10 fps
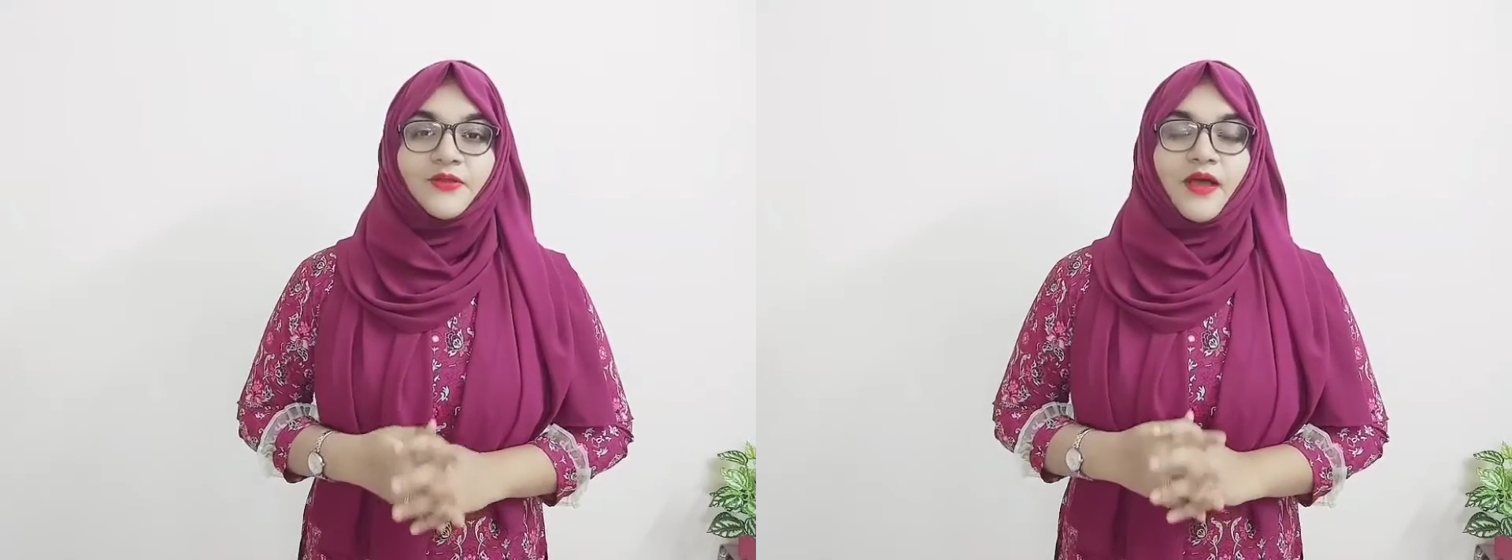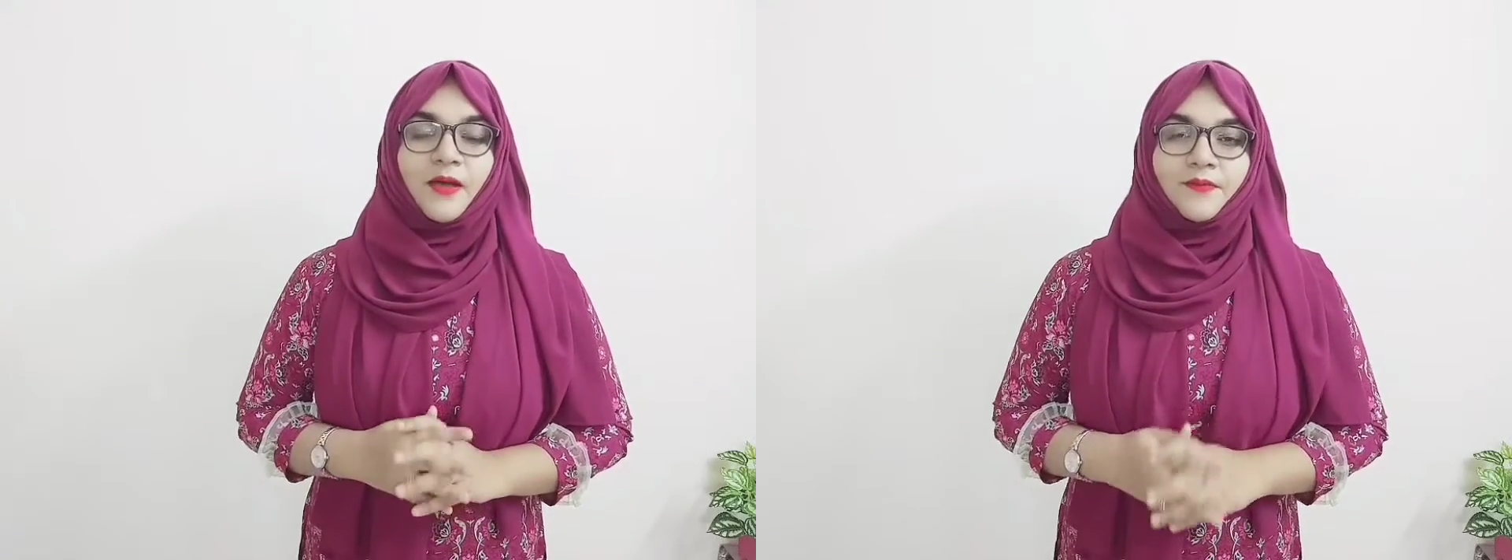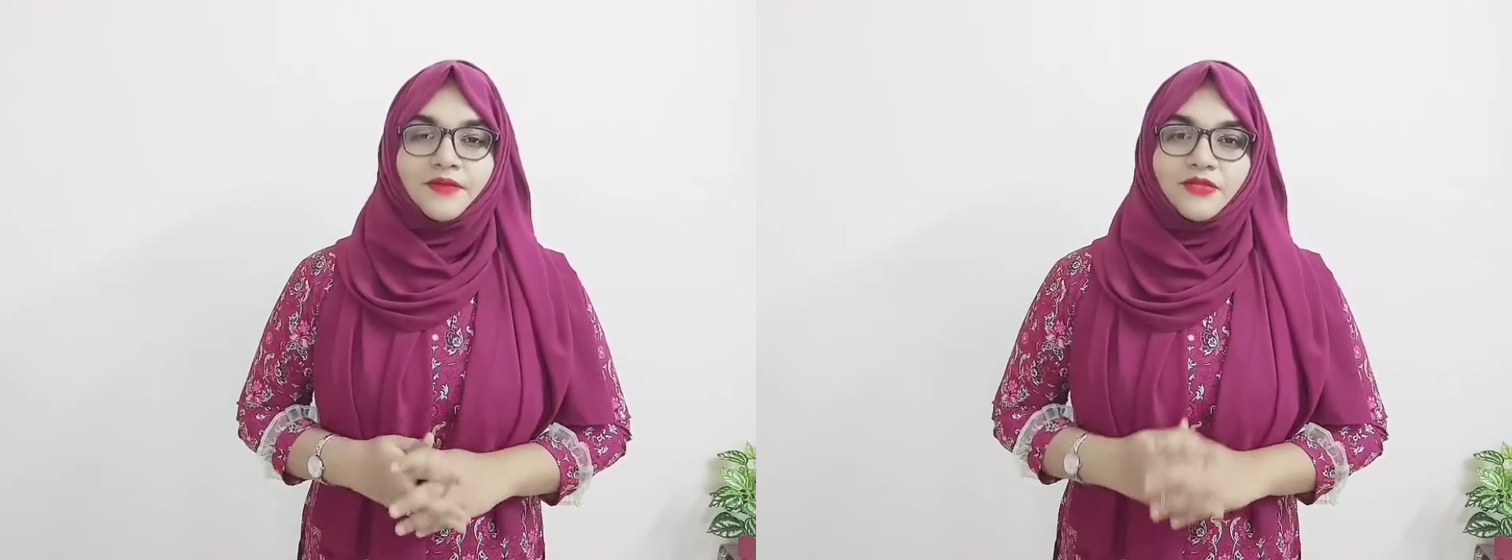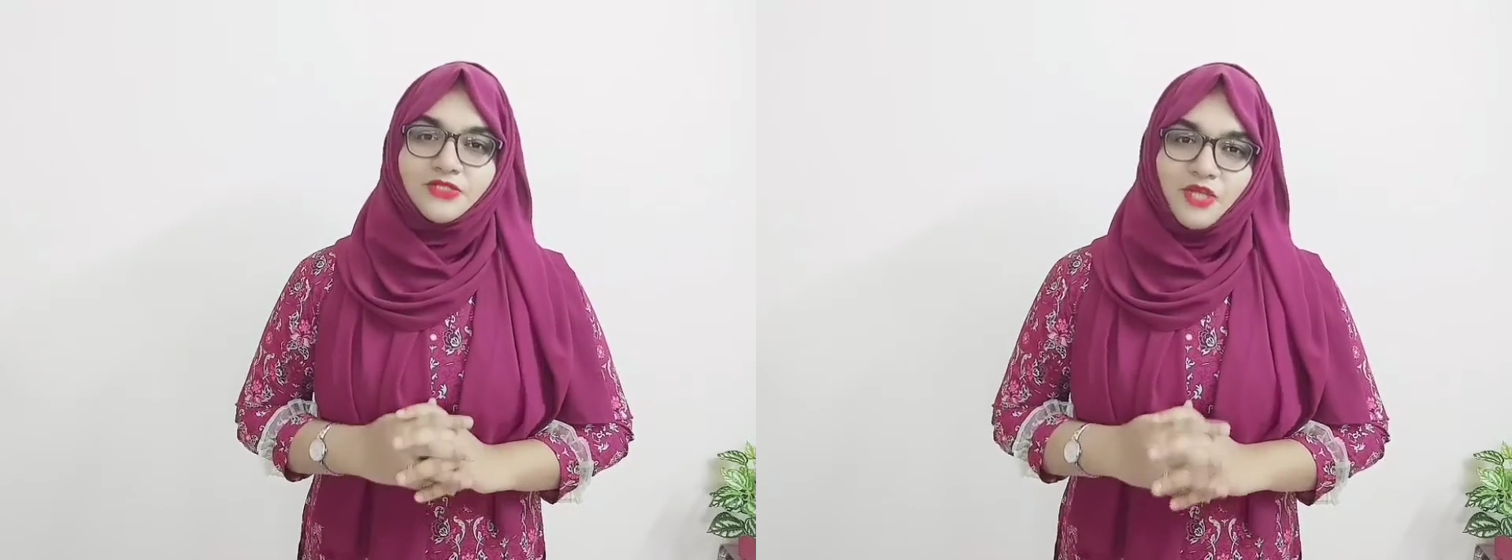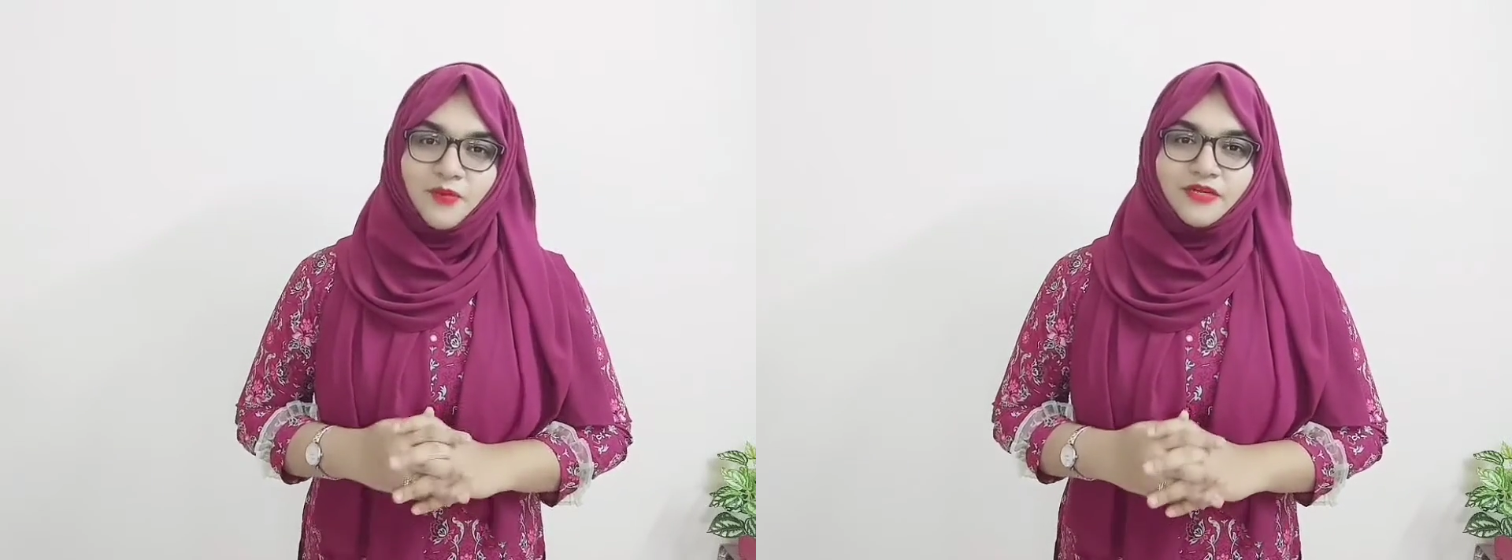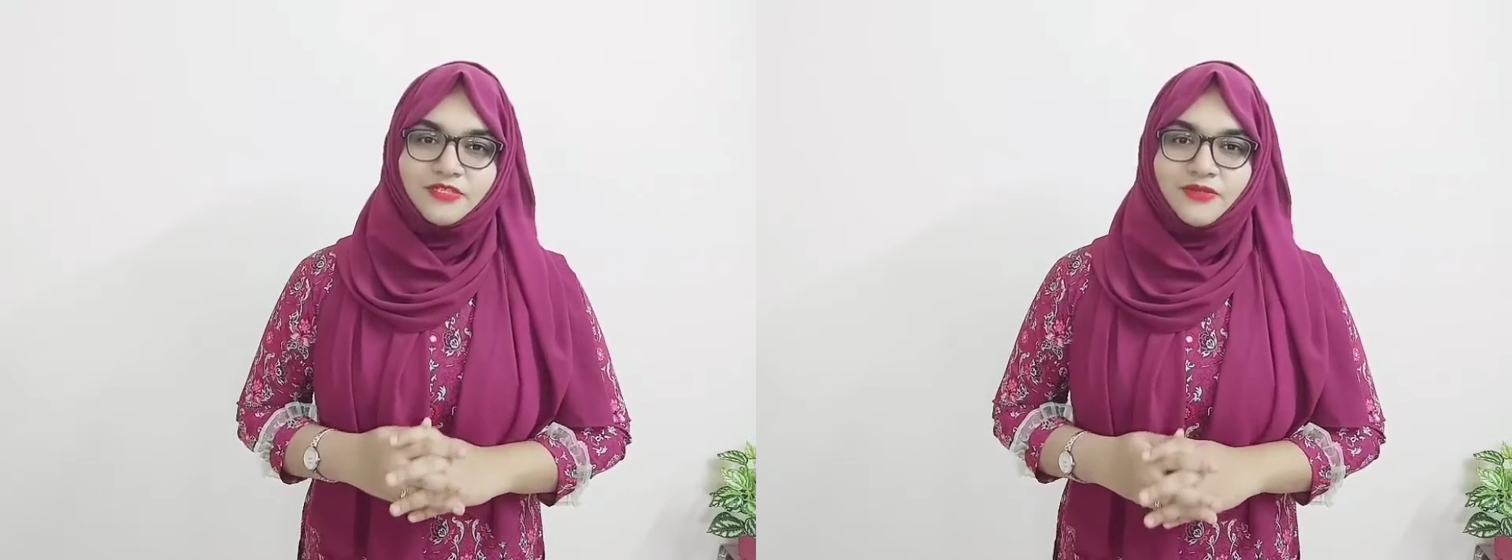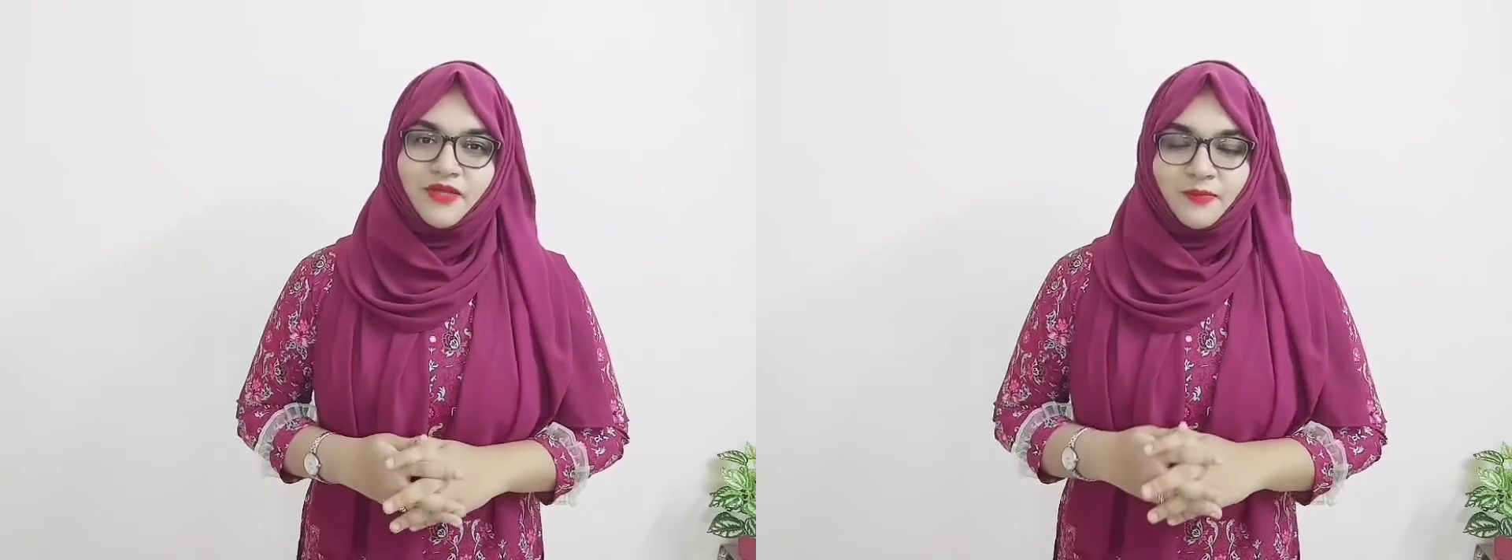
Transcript: তো আপনাদের সবার জন্য